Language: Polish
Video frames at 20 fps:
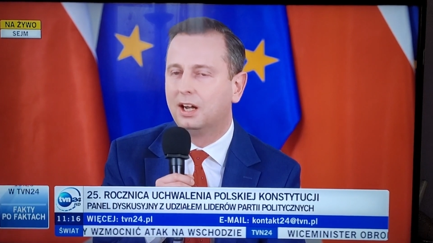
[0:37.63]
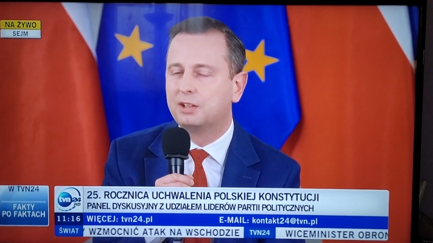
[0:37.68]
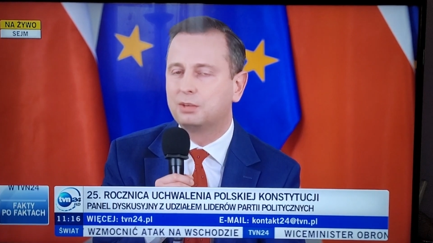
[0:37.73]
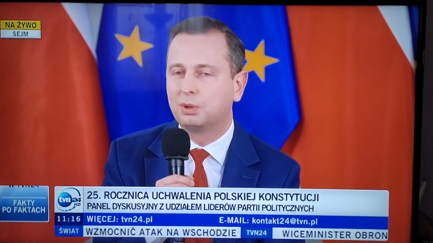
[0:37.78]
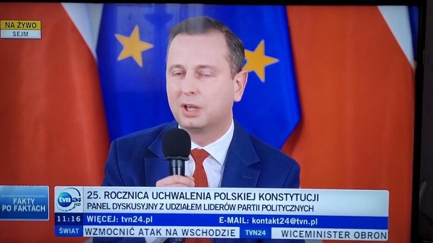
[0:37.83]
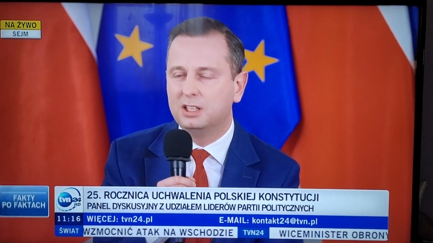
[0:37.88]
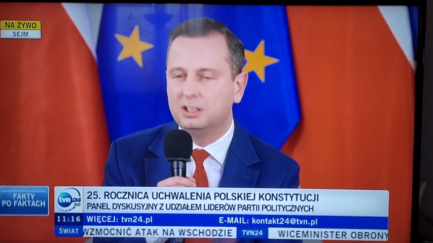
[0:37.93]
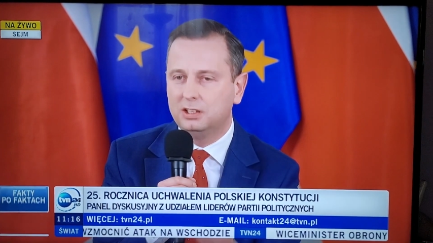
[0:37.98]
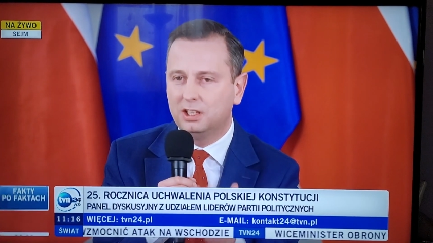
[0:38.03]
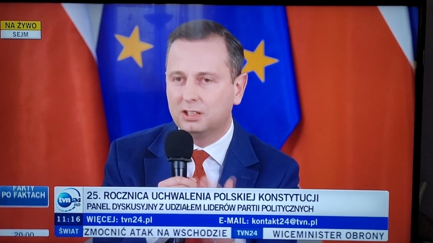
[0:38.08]
A
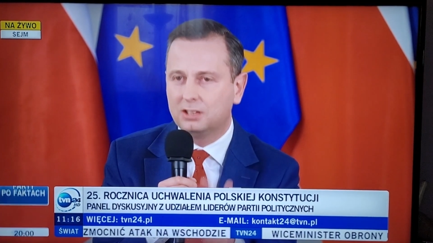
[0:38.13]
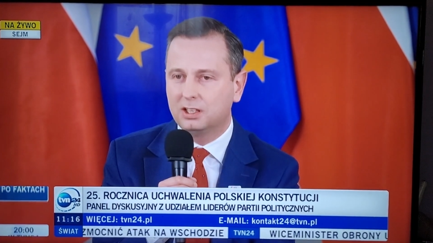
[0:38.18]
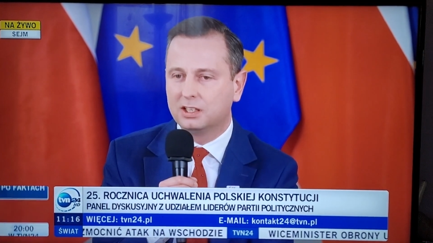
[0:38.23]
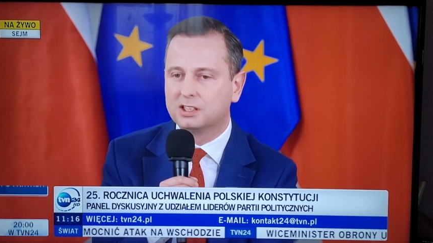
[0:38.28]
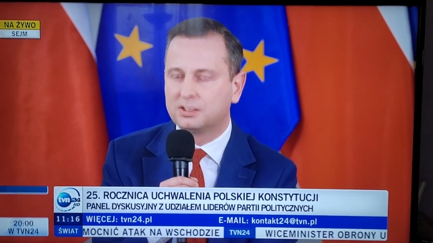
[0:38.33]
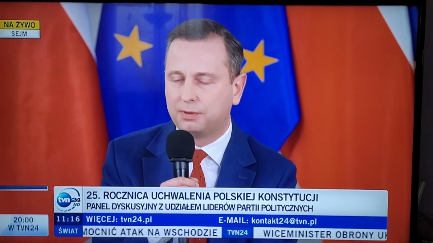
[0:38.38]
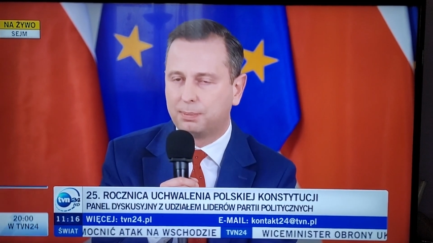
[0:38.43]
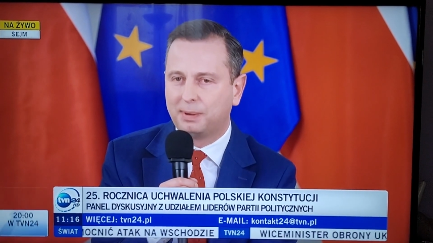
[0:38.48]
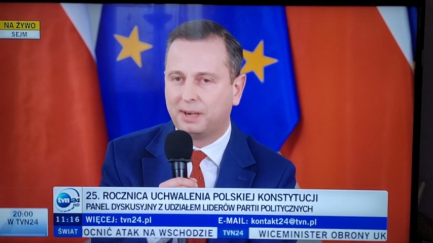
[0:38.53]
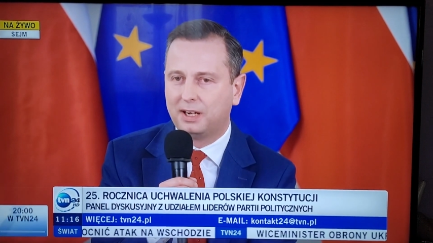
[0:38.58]
tutaj nikt nie
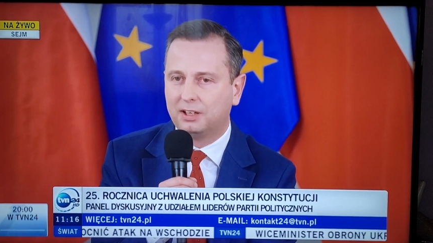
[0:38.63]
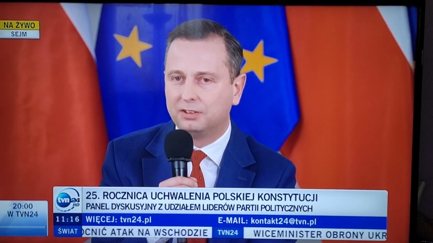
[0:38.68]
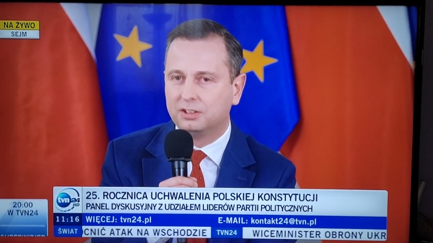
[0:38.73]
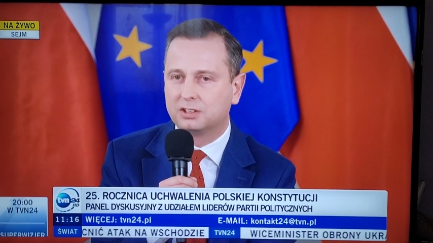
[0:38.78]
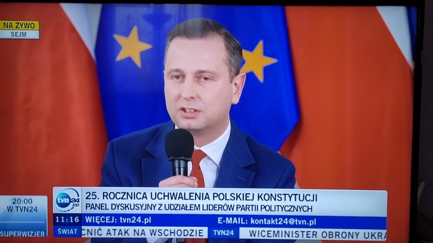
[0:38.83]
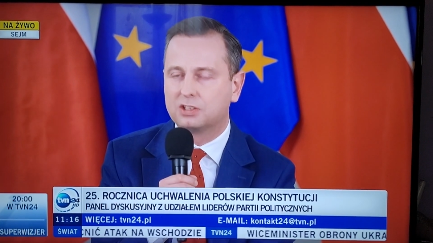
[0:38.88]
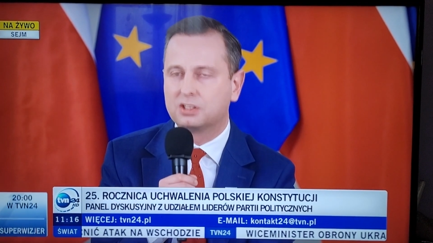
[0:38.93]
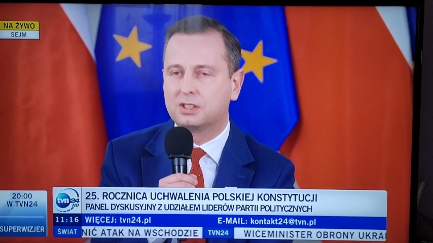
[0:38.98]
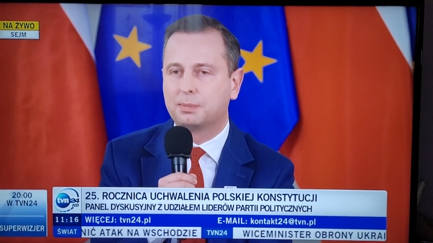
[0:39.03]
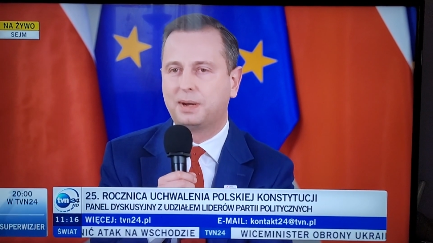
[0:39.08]
jest wypalony,
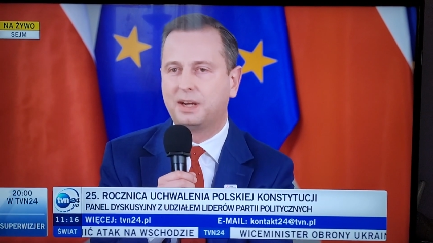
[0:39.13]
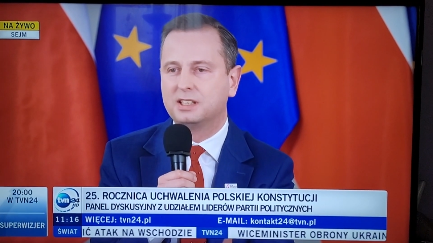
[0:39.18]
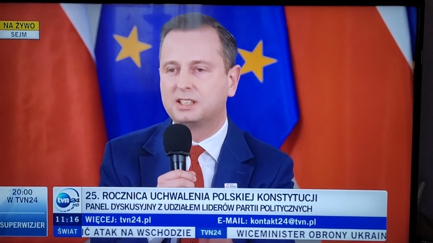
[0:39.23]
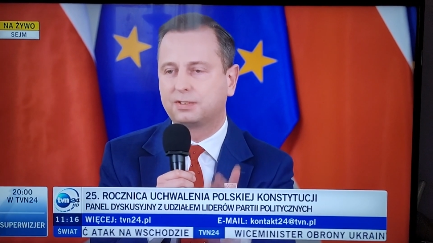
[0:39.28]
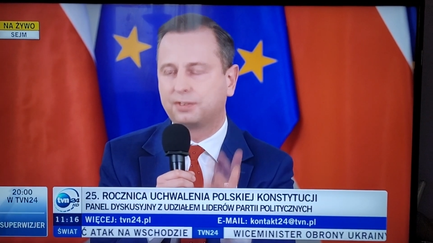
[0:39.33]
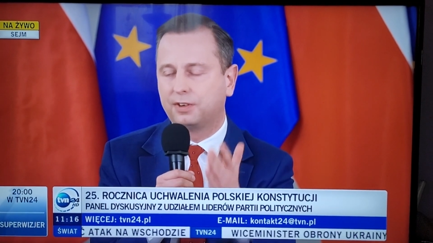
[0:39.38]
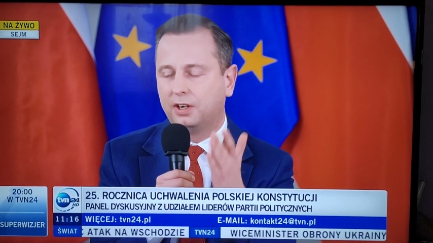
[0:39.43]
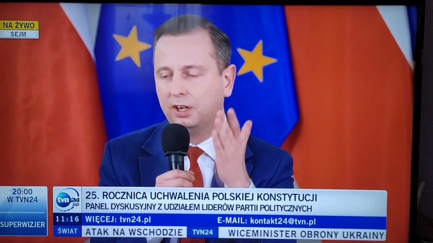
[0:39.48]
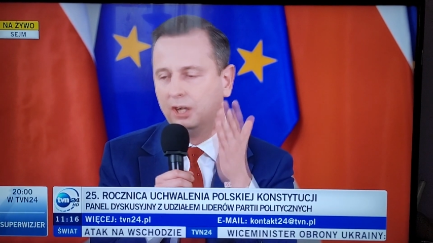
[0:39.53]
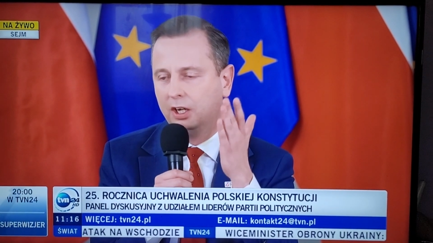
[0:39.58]
drodzy
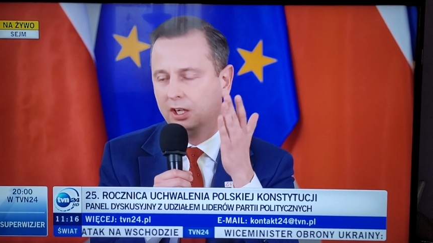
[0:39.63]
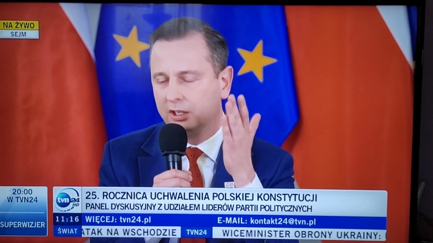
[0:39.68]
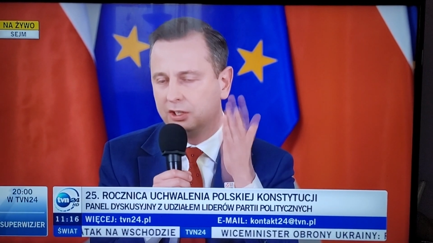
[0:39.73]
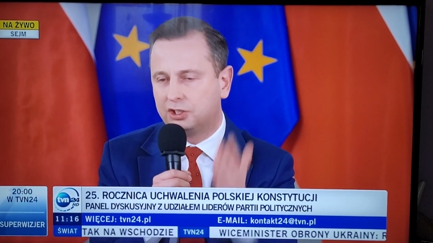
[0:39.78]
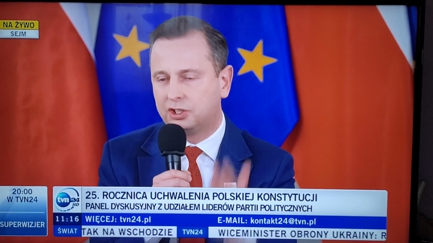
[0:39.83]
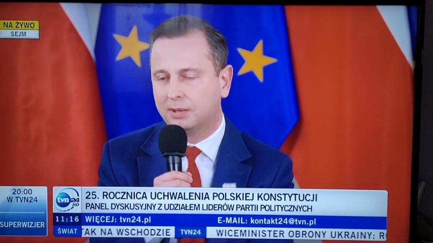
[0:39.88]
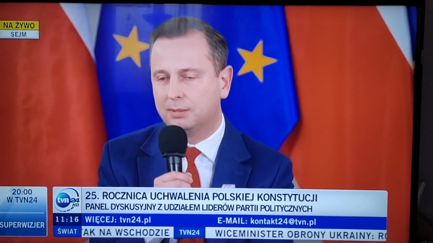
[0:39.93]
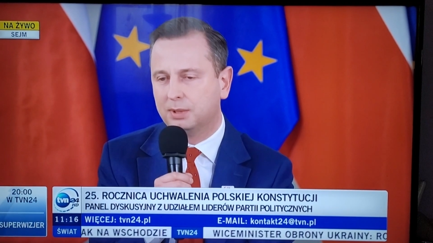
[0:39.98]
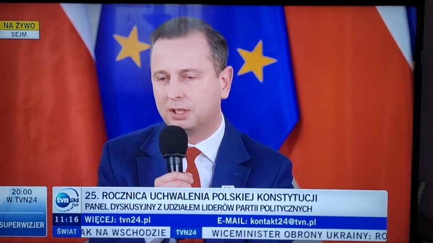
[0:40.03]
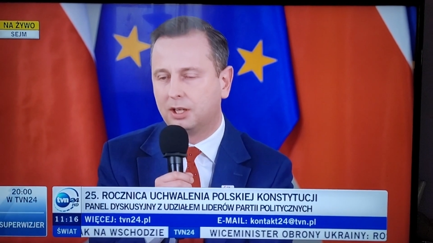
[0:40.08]
Państwo.
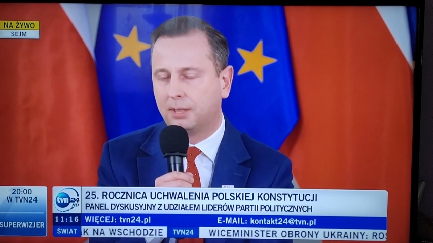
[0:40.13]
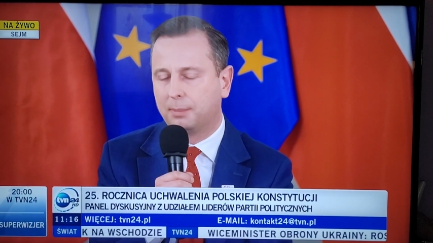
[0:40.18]
Idziemy